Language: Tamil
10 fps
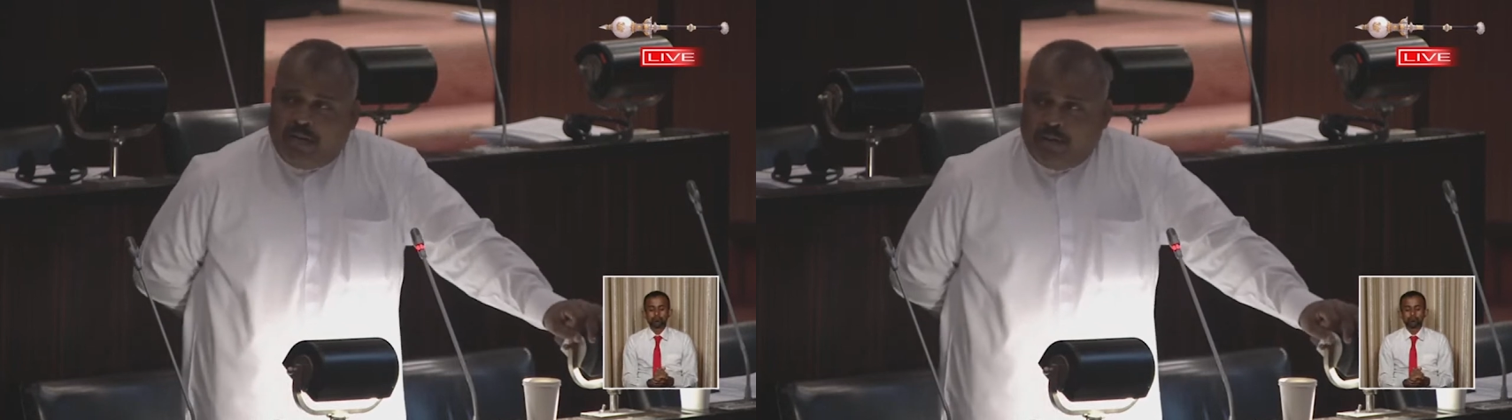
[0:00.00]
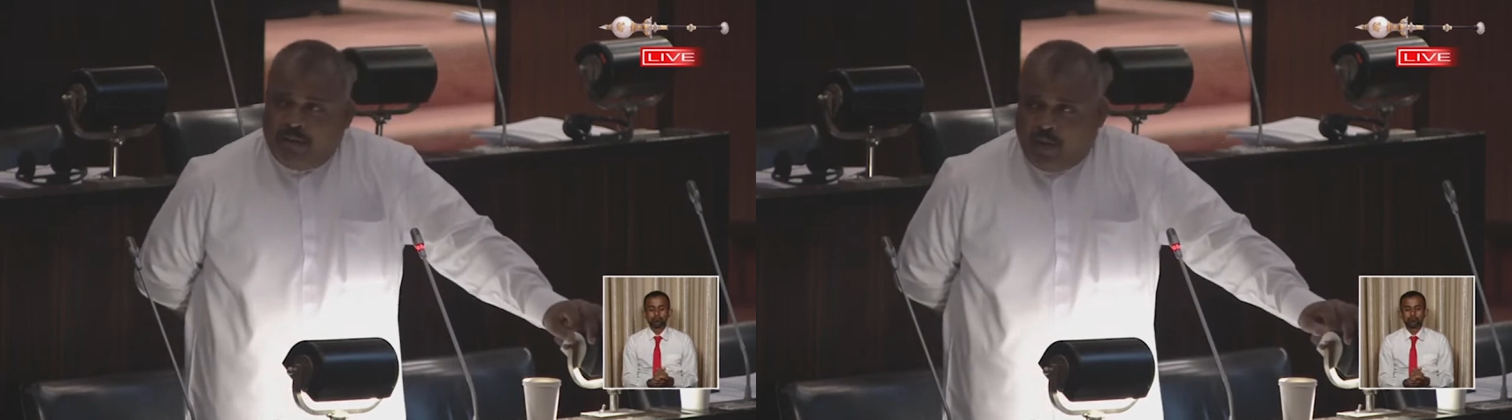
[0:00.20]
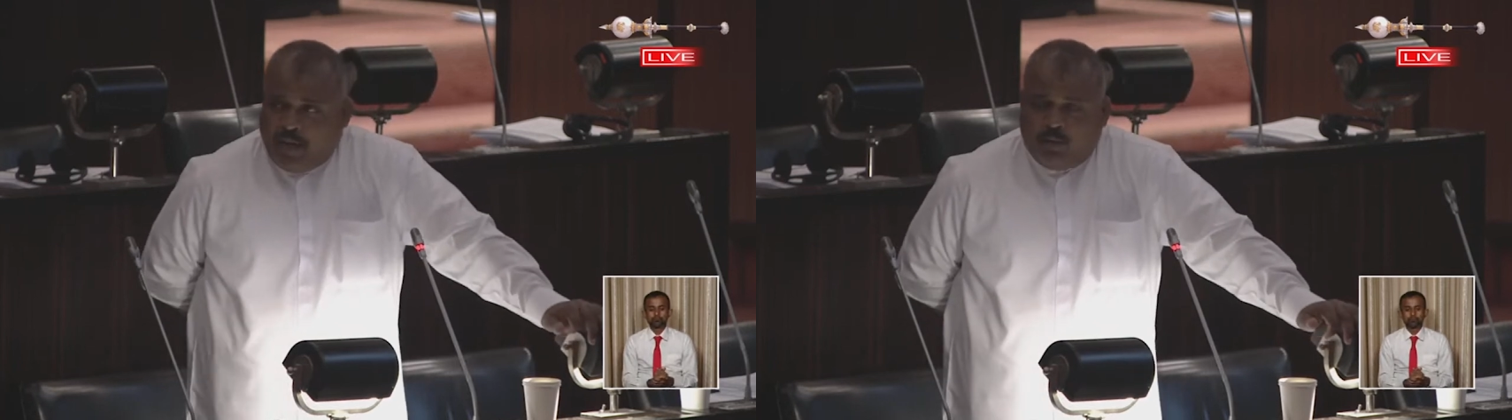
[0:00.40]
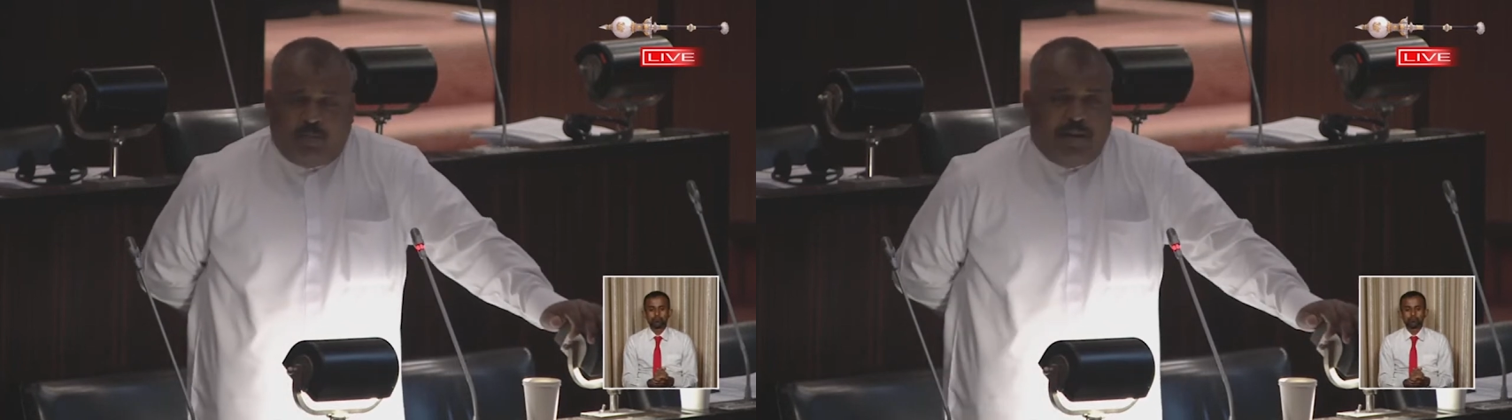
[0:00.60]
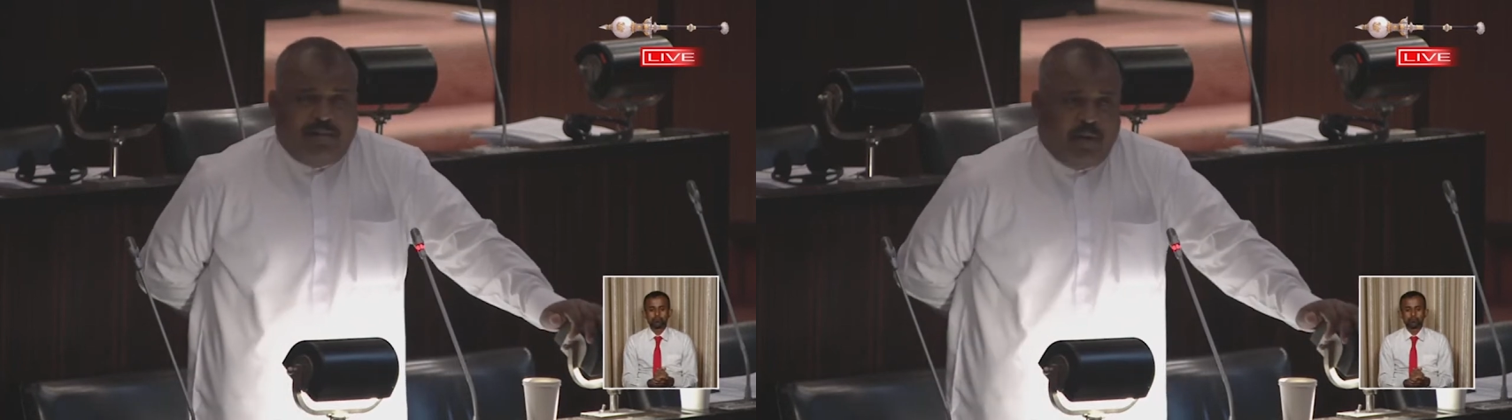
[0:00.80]
ஐயோ
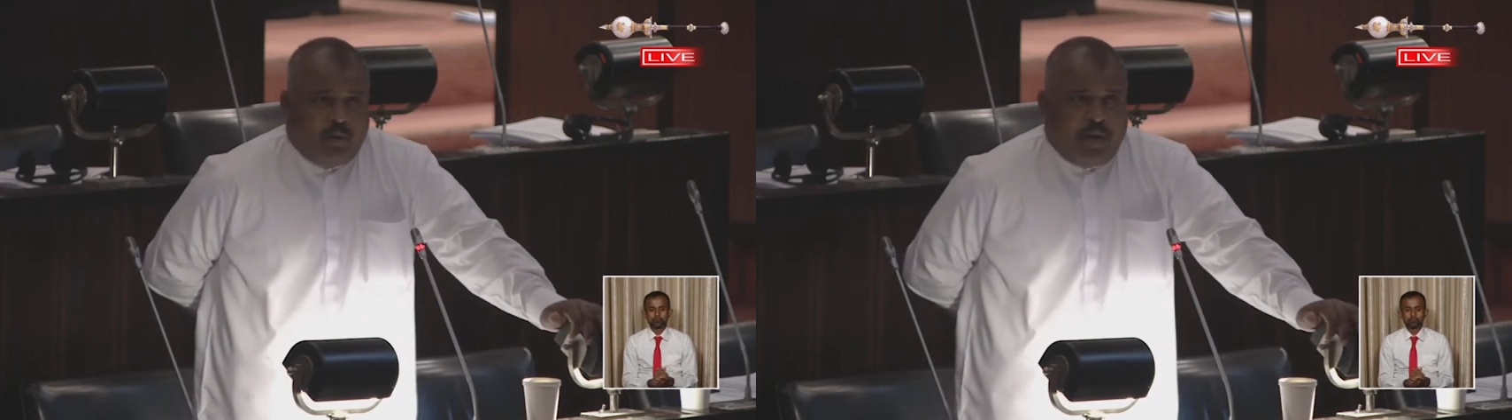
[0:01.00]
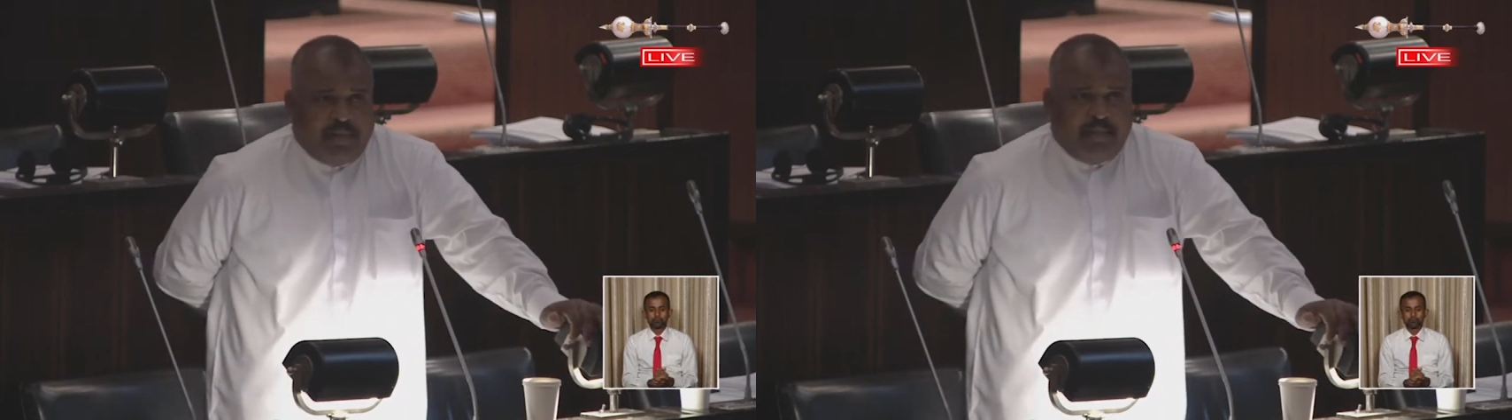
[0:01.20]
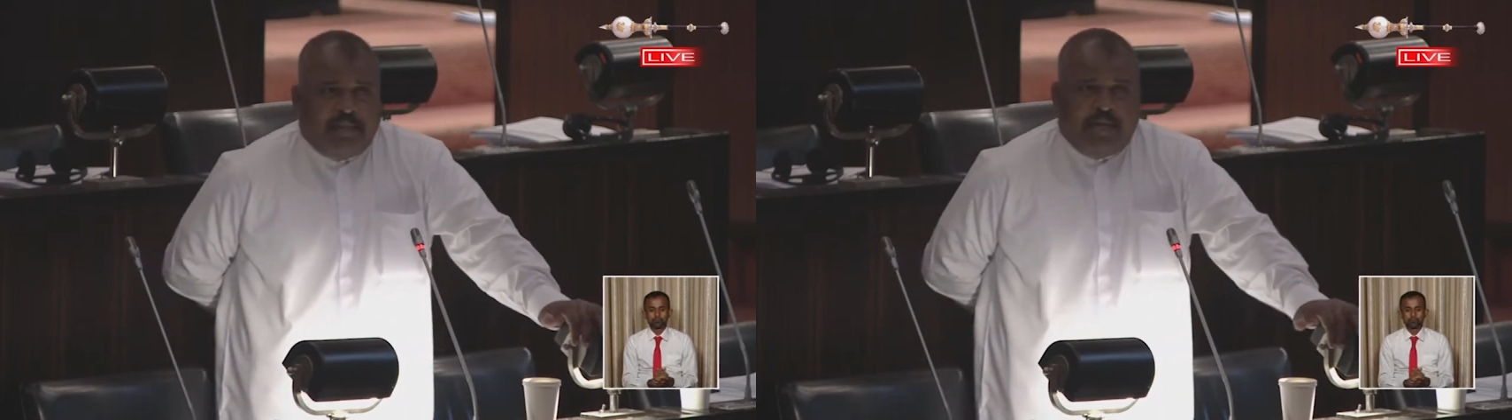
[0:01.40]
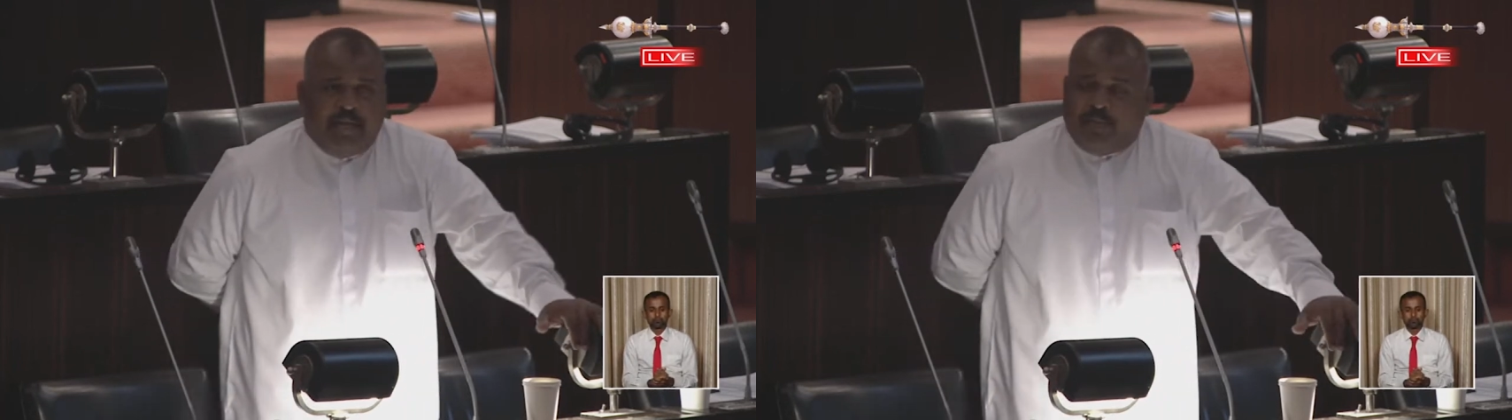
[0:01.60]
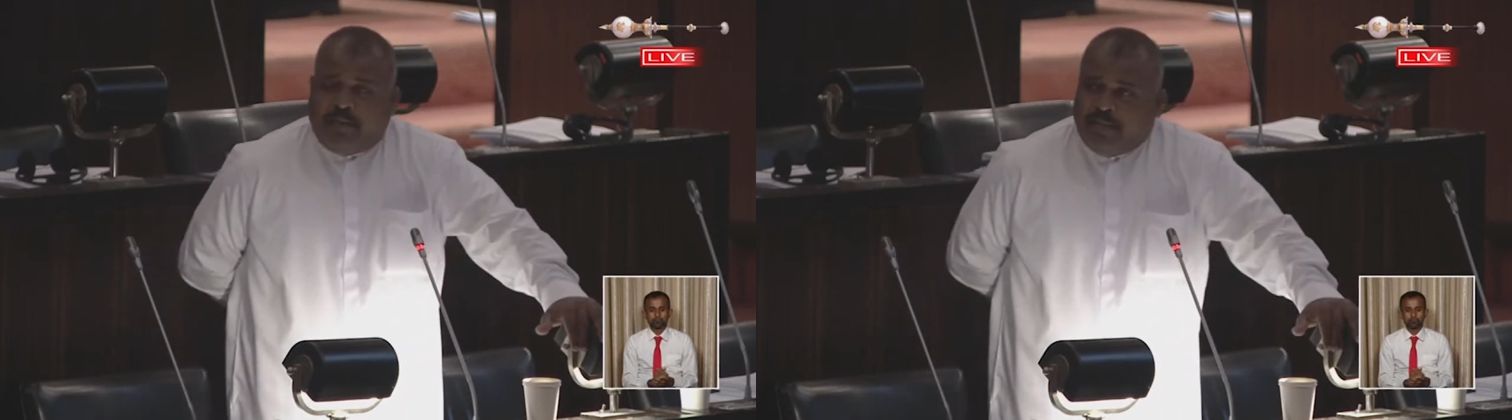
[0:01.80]
ஐரோப்பாவிலே ஒரு ஐக்கியத்தை
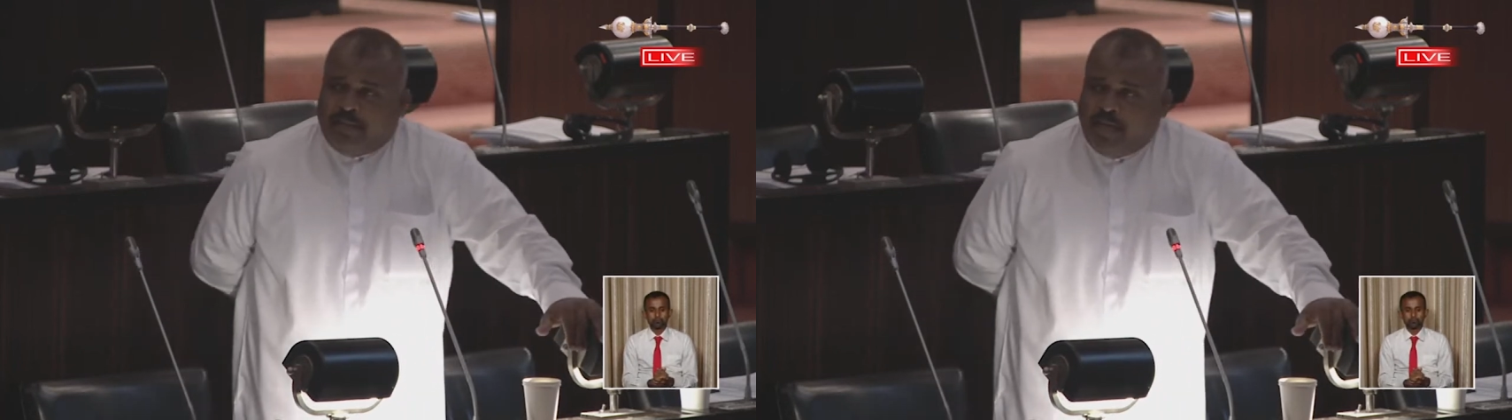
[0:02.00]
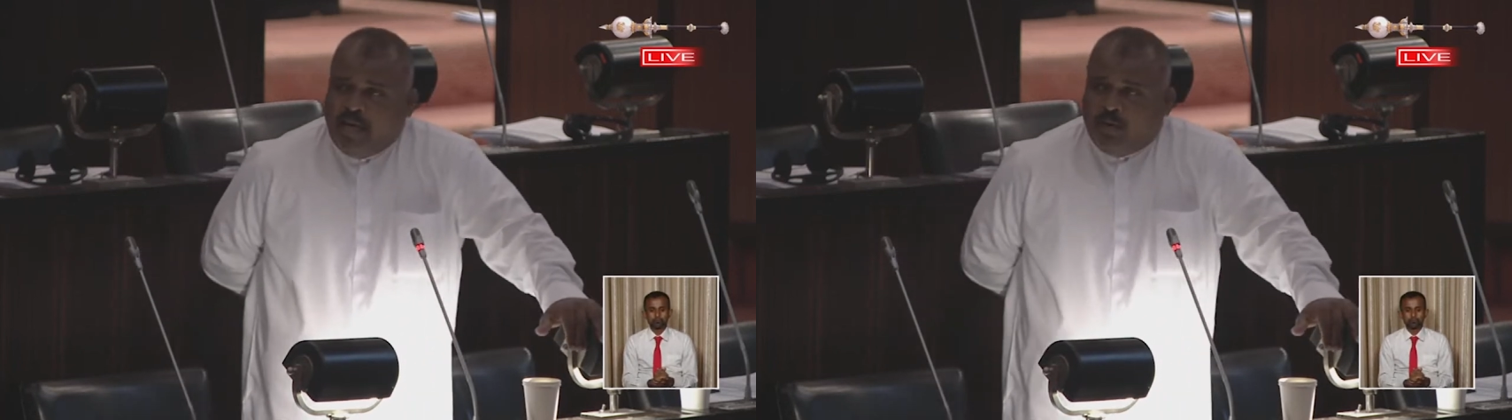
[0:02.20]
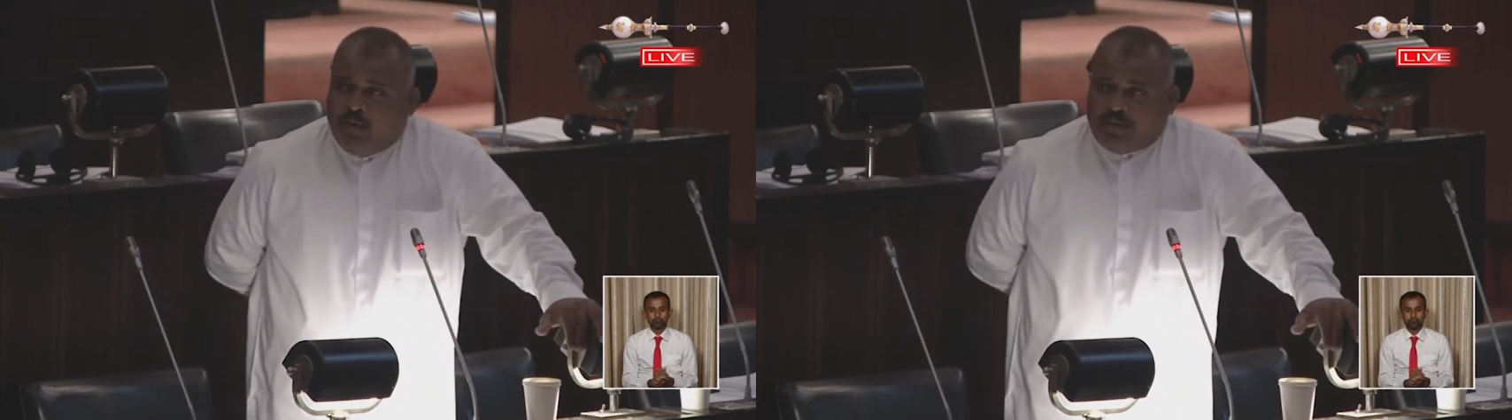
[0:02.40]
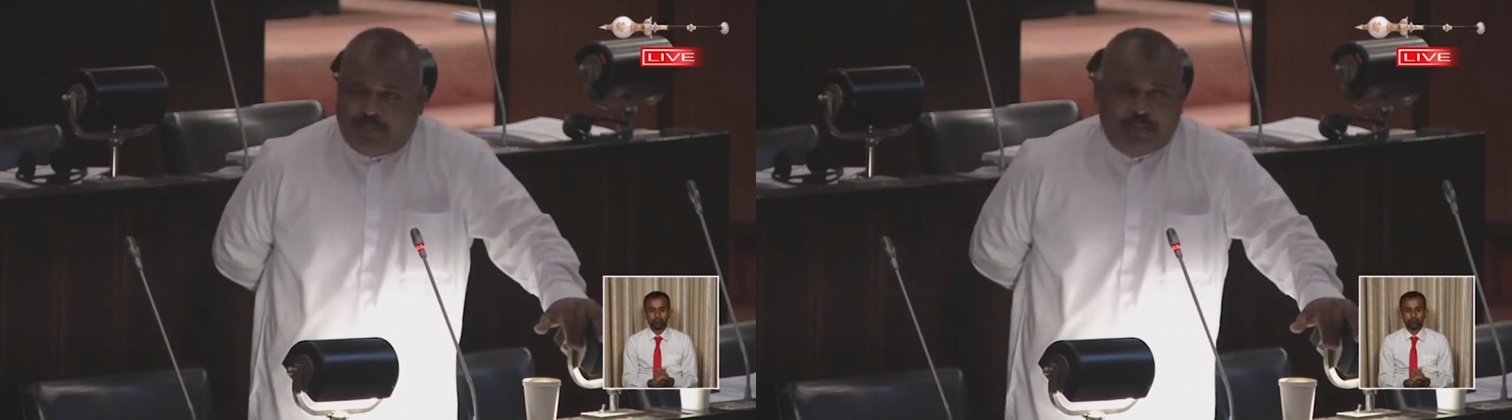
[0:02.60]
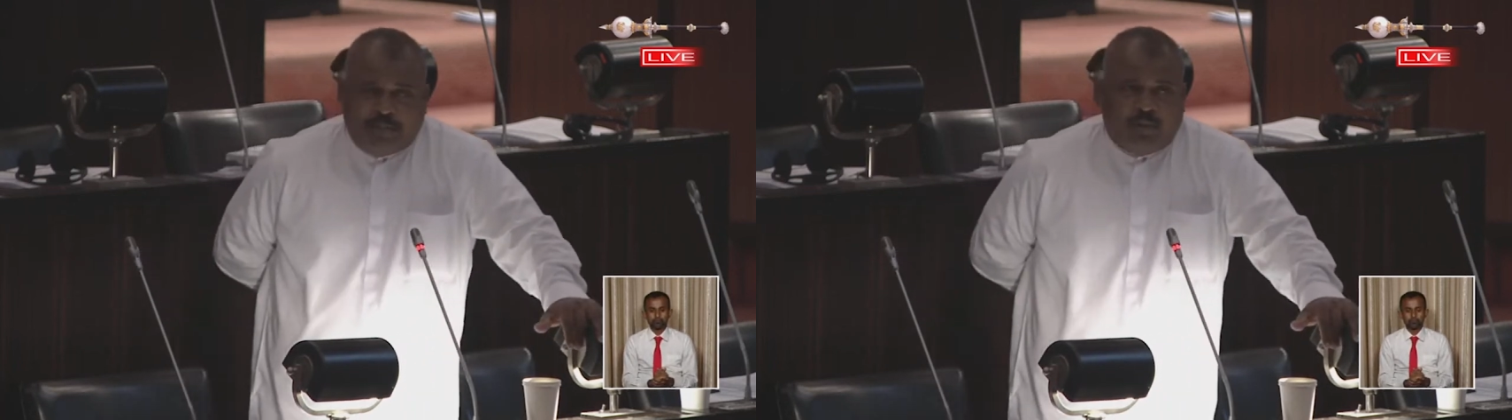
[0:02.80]
ஏற்படுத்தி ஒரு
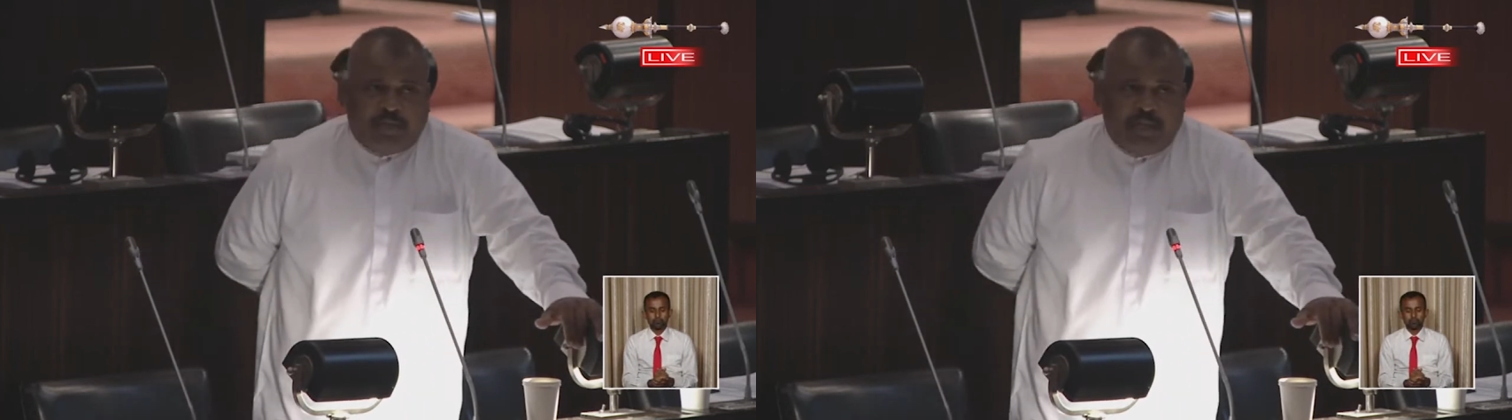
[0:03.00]
சமத்துவத்தை